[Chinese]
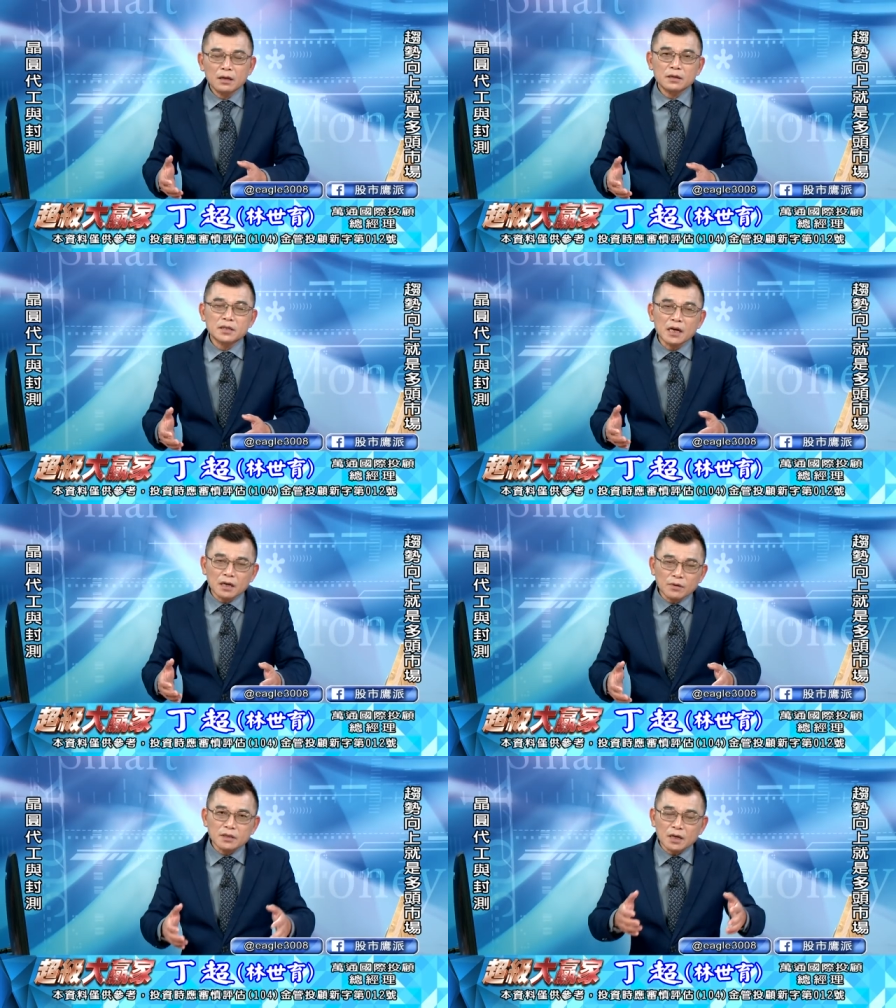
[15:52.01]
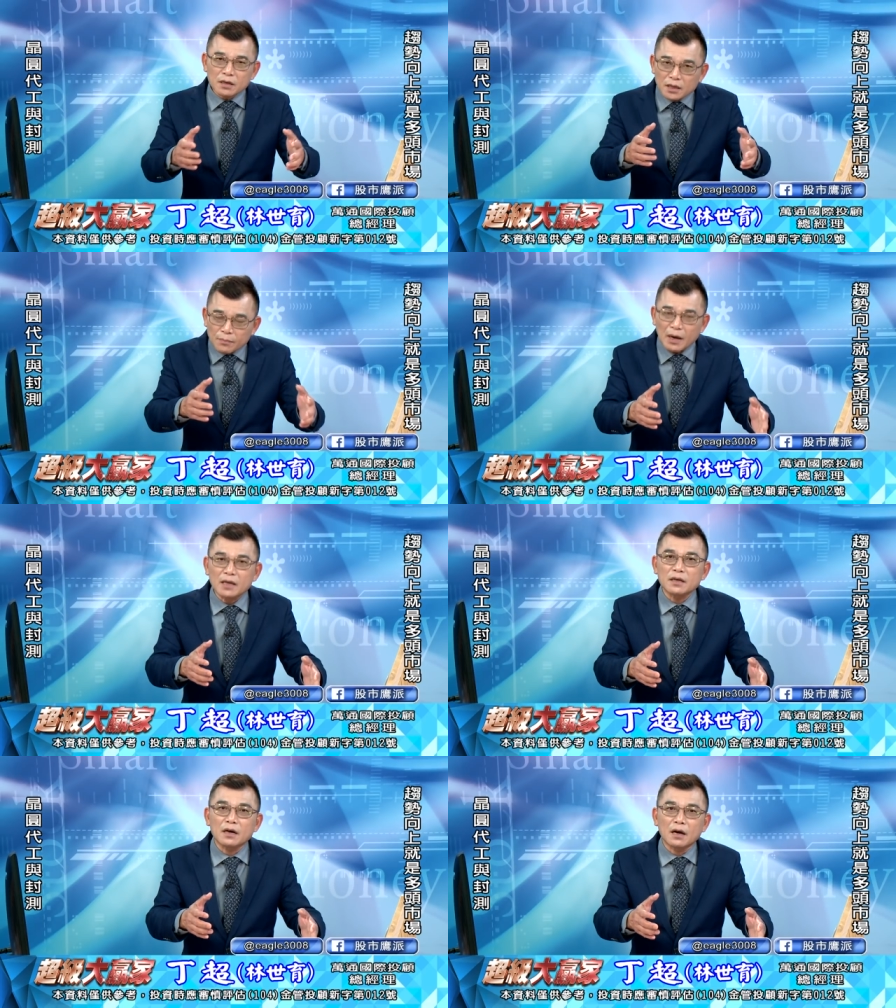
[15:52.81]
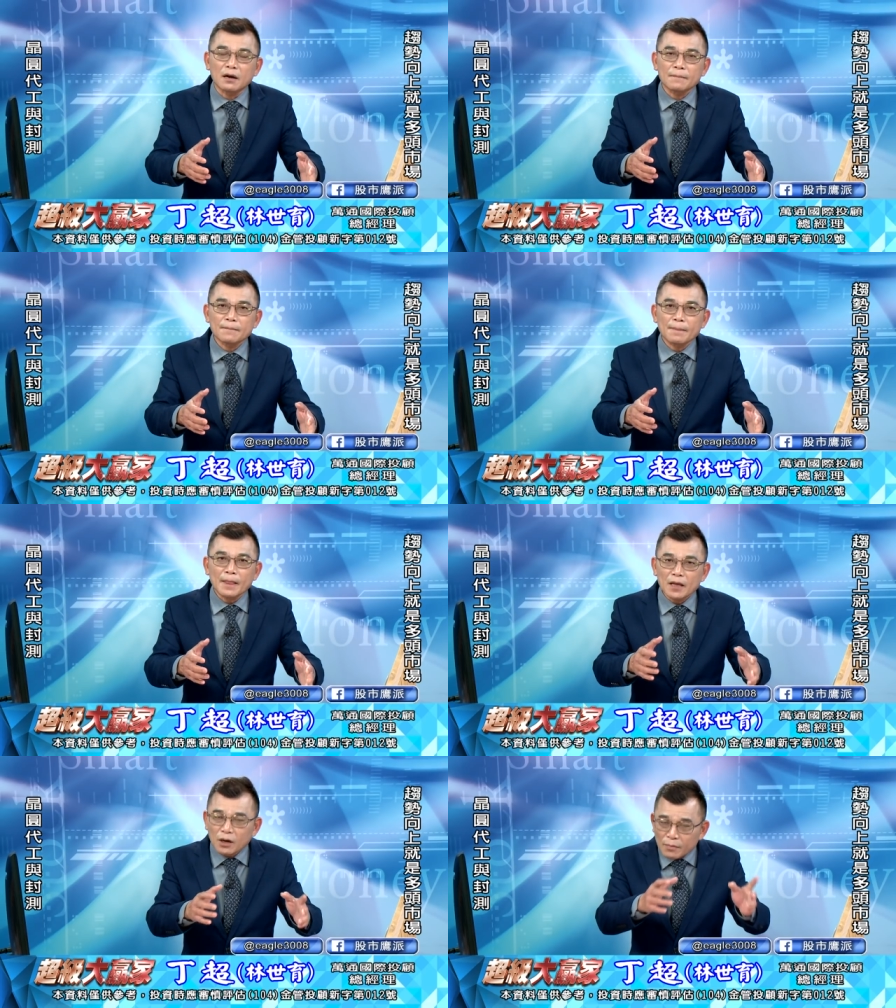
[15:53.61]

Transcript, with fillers: 你上个月叫人家买的哈，也